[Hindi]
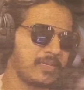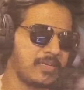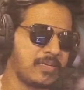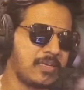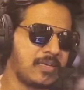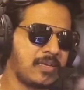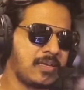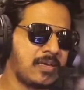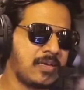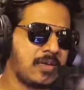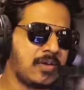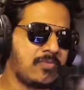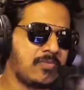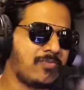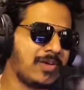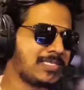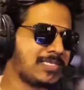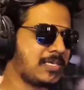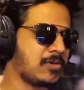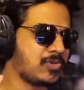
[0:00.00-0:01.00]
तो कुछ निकला
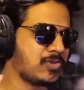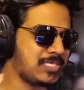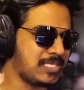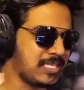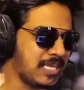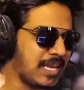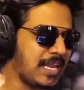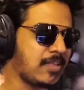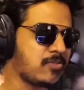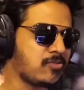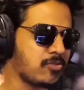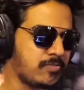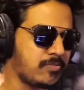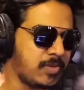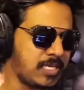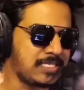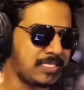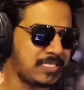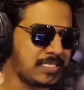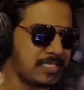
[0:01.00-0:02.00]
तो भी ठीक है
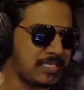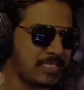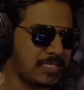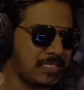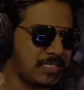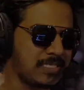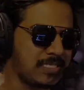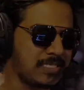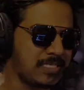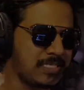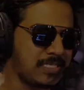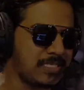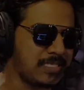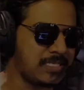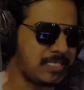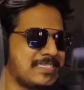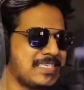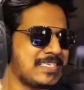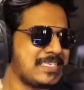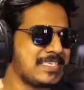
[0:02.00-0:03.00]
निकला
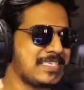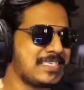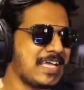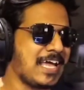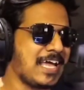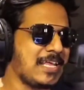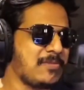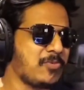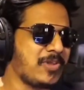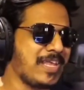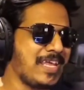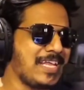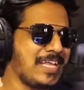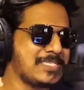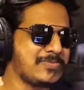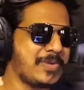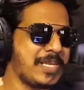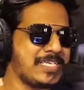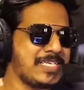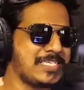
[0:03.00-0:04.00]
सारे बुरे
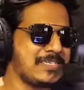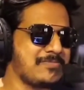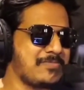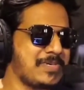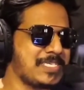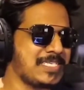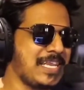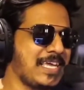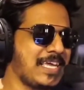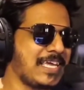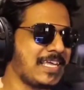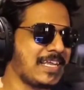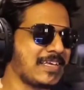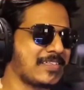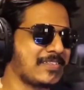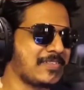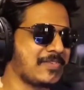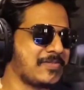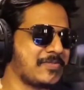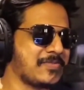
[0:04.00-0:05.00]
इंस्पिरेशन बस लेके
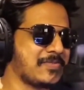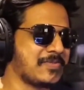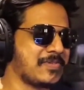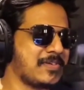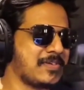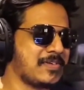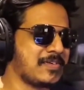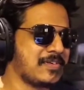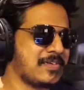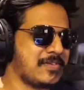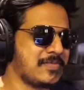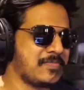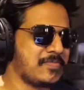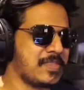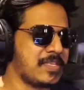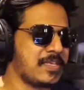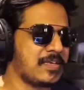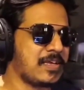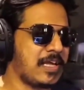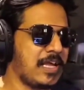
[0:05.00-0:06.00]
रखते हो
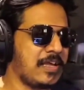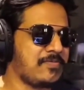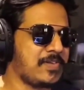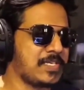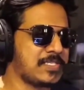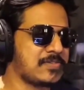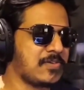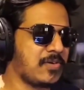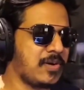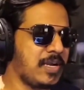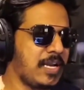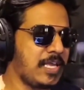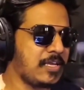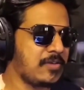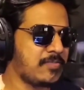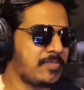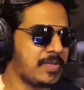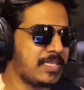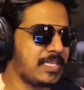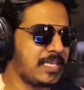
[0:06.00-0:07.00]
आई प्लीज गोडले
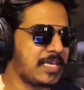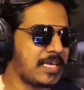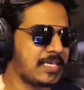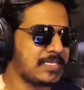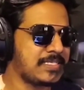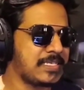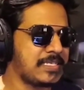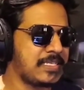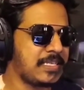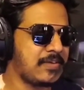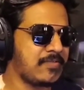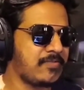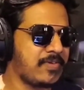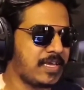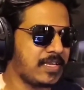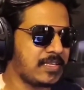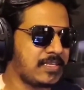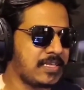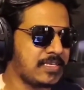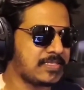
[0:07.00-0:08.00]
के बंदे कैसे दे
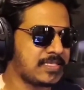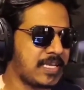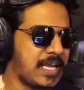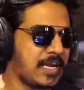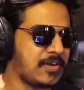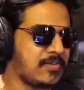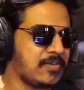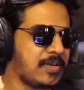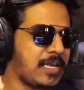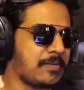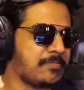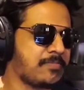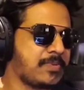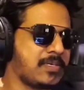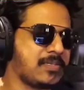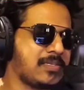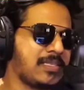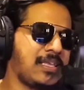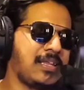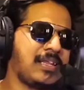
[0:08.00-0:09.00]
वेयर दे सैड और हैप्पी
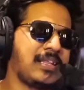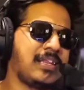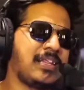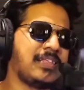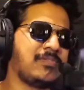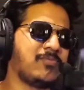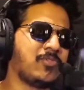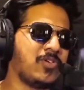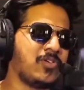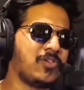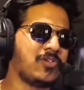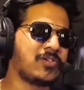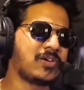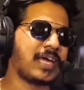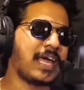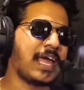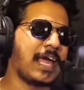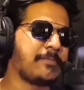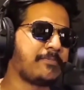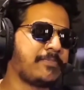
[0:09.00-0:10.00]
दे नहीं नहीं वो लोग
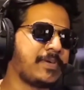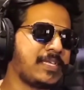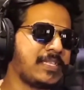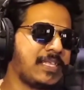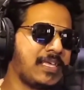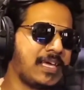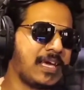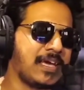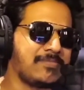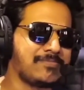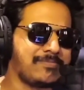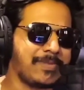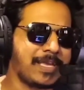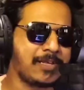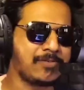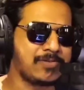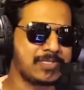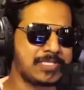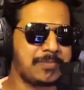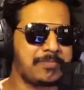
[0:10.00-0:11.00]
हैप्पी दे यार
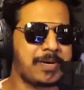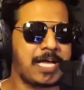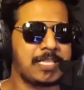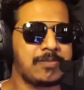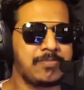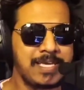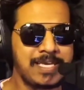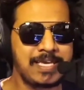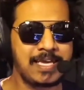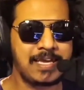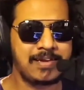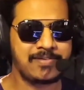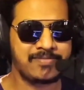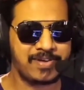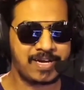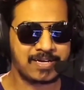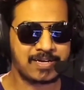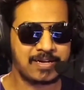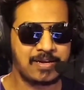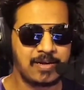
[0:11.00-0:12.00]
मैंने उनसे बात भी किया
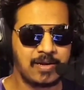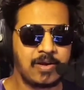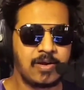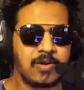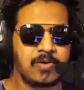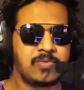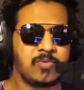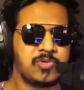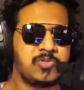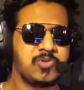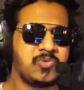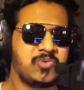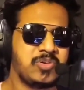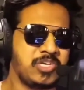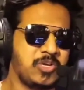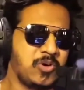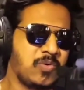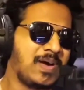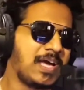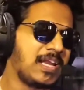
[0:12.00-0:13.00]
इनफैक्ट वो जो
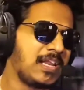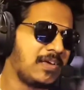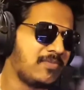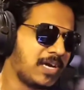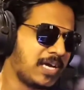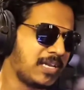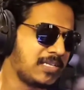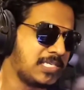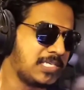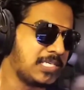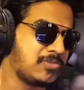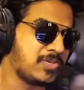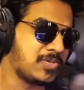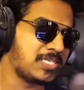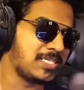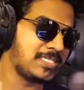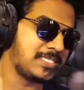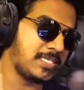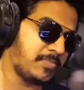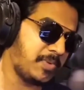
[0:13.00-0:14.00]
नियो वाले वगैरह
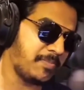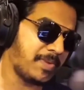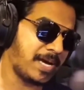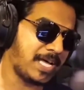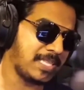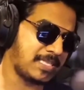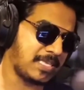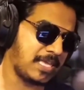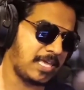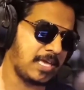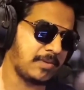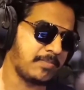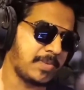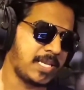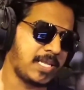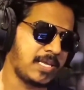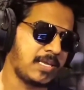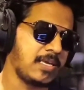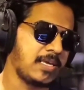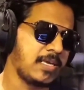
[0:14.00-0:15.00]
सिचुएशन से भी बात किया
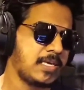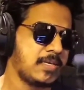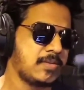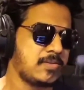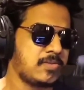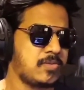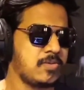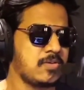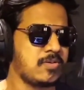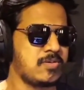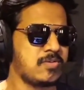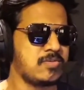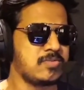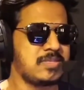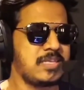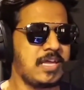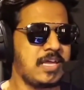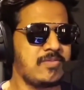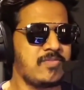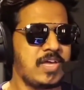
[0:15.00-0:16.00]
मैंने तो
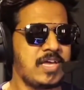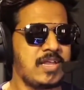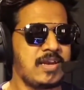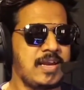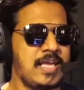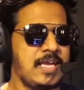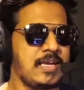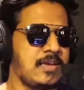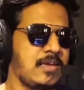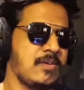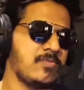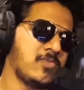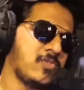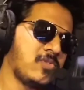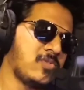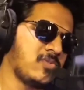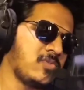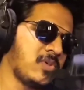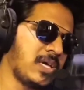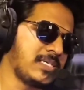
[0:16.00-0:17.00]
दे वेयर लाइक कि वो
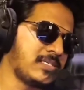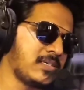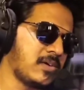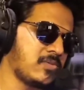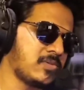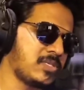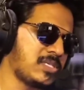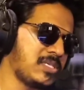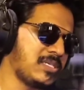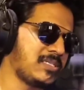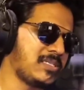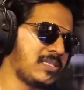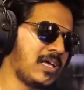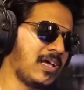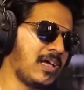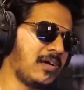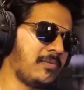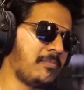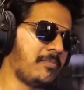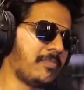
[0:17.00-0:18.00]
ऐसा कुछ इतना
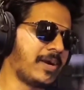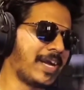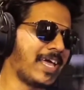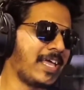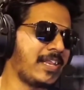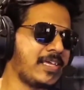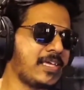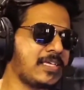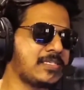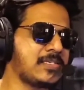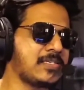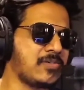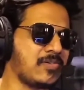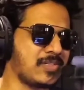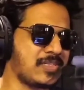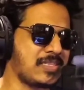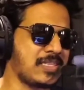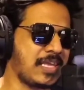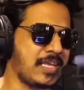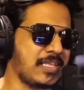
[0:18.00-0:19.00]
बढ़ाने की
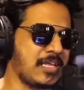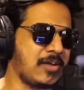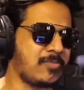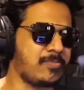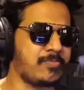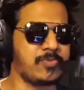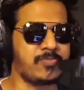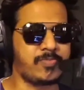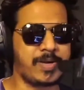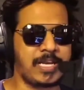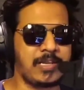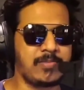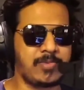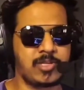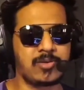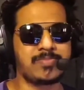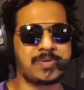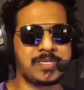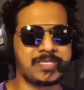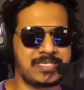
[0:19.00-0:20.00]
ज़रूरत नहीं था पहली बात
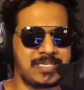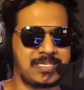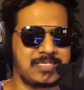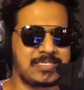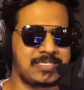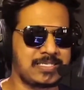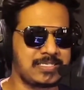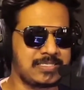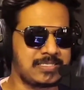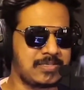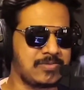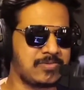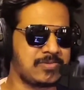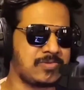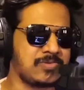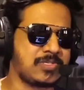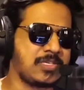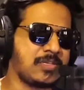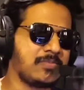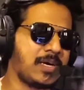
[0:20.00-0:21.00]
तो पर्सनल चीज़ थी और
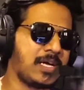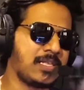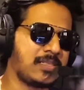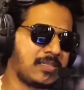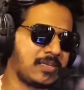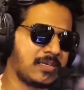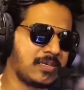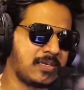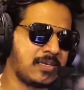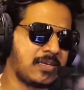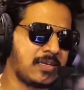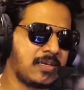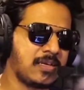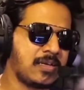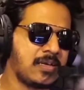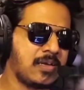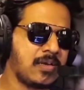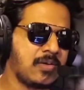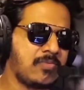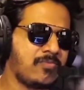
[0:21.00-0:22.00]
दूसरी बात
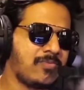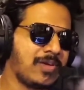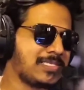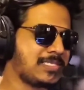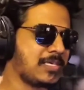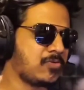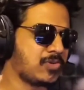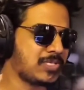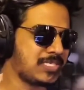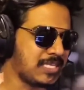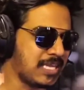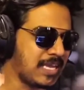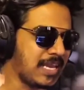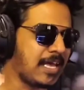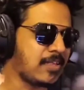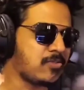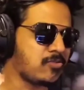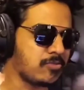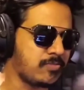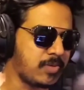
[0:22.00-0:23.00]
वैसा कुछ
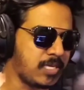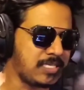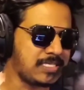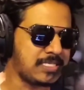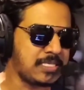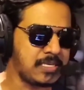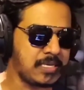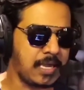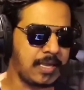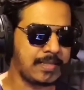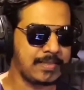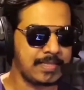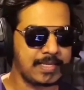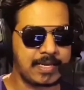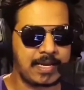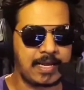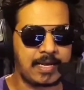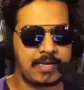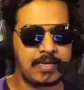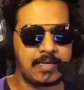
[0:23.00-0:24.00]
निकला तो भी ठीक है
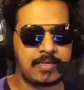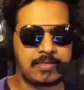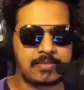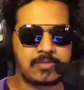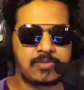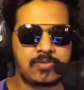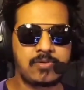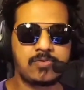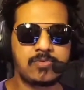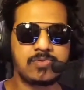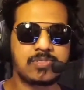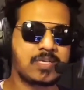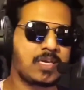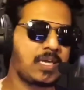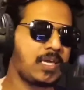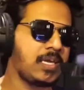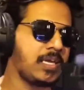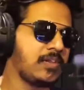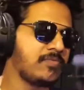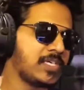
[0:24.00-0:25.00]
निकला तो
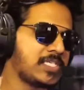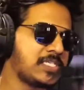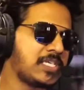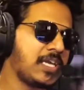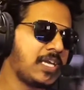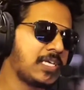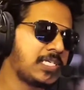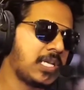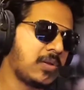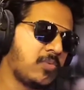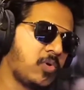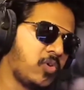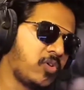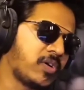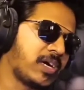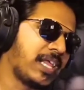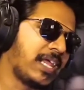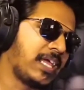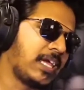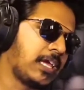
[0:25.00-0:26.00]
उसकी इन्वेस्टिगेशन वो लोग
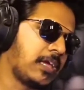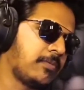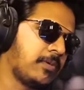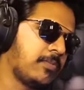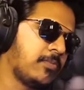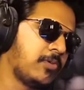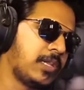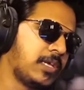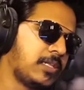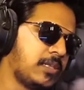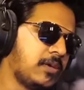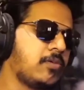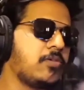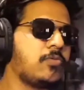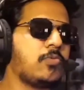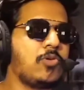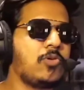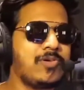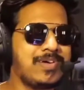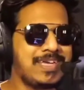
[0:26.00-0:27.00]
करेंगे भी बोले थे और
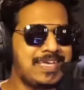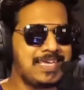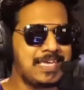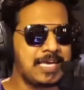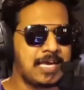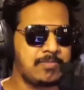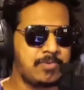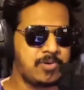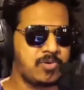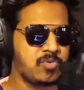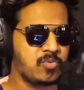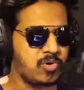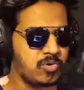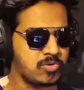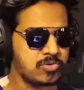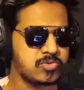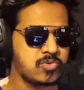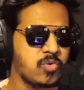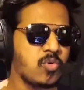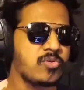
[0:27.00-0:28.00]
वो लोग किया भी और वो
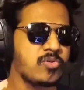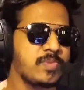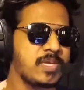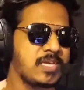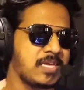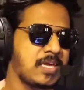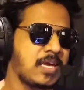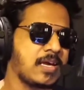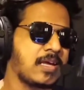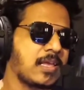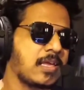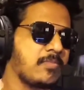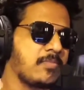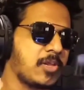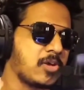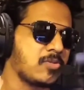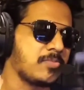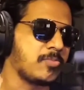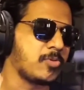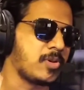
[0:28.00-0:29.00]
लोग सोल्व भी किया करके
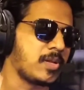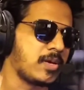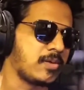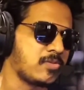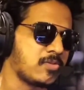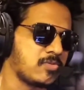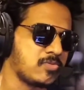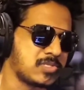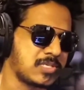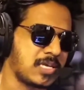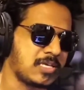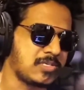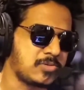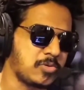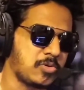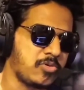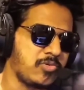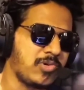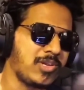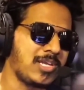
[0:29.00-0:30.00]
मेरे को बोला तो उसका
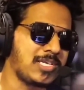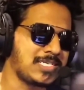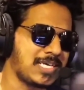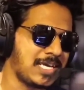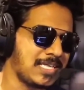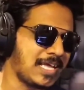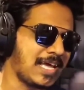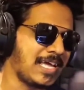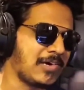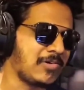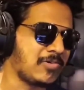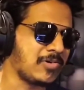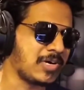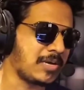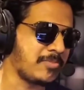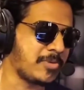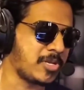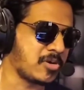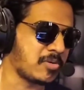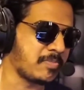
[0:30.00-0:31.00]
स्टोरी वेरी शायद आया
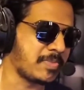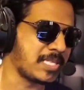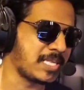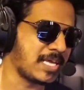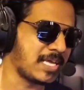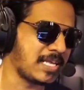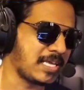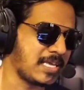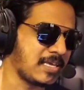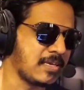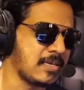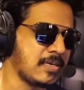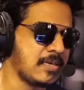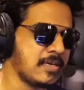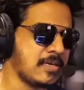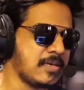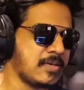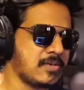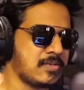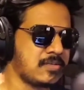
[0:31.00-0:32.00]
होगा मेरे को पता नहीं
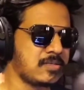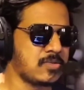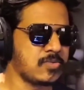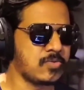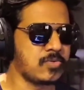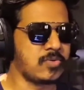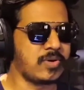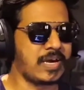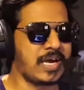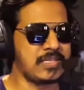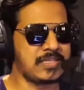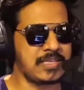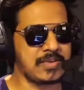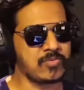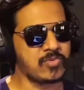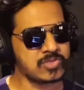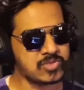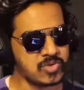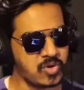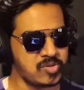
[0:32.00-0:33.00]
तो आई थिंक
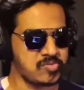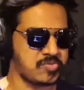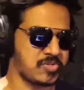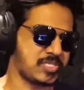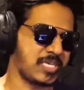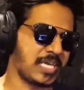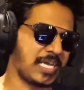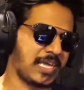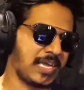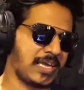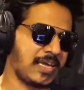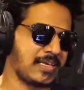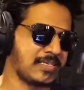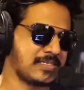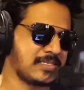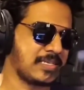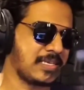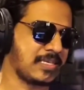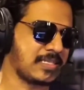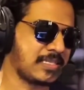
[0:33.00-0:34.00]
वो सोल्व हो जाएंगे
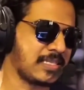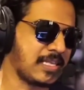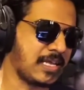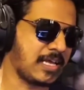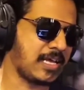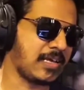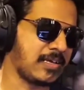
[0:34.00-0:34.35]
गाइस इतना